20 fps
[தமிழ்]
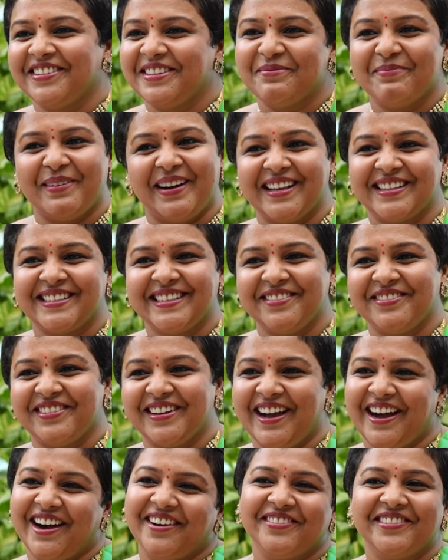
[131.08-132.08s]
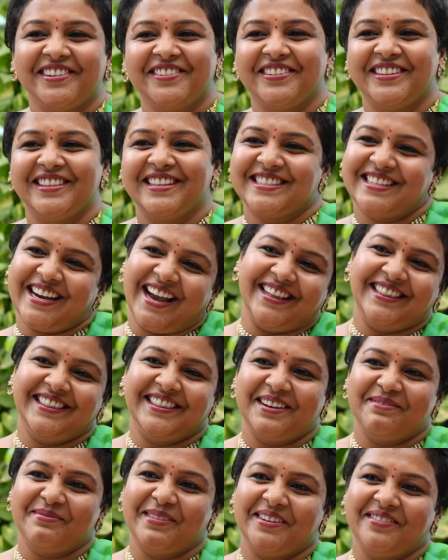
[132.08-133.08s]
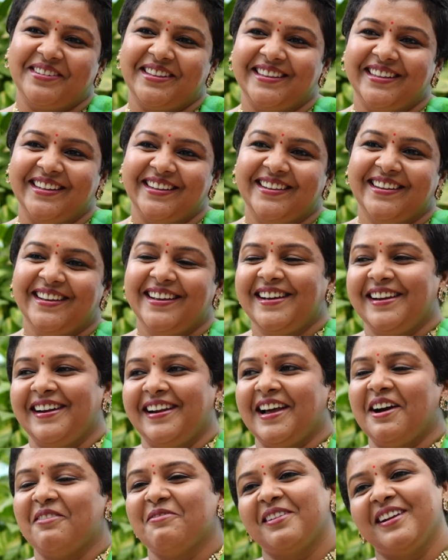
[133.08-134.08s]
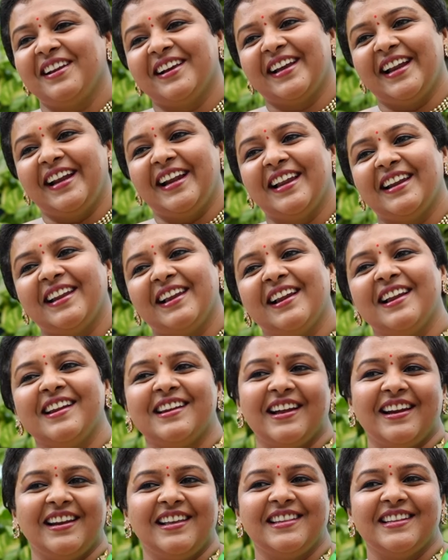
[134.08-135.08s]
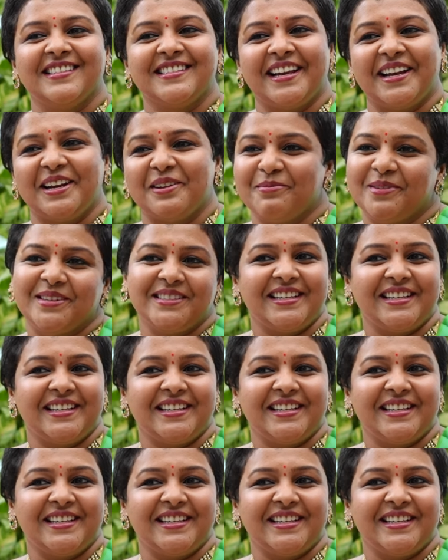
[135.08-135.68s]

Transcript: வந்து படைச்சவர் அவரு வந்து சாந்தமா வந்து நான் உங்களுக்கு என்னன்னா நல்லது செய்யணுமா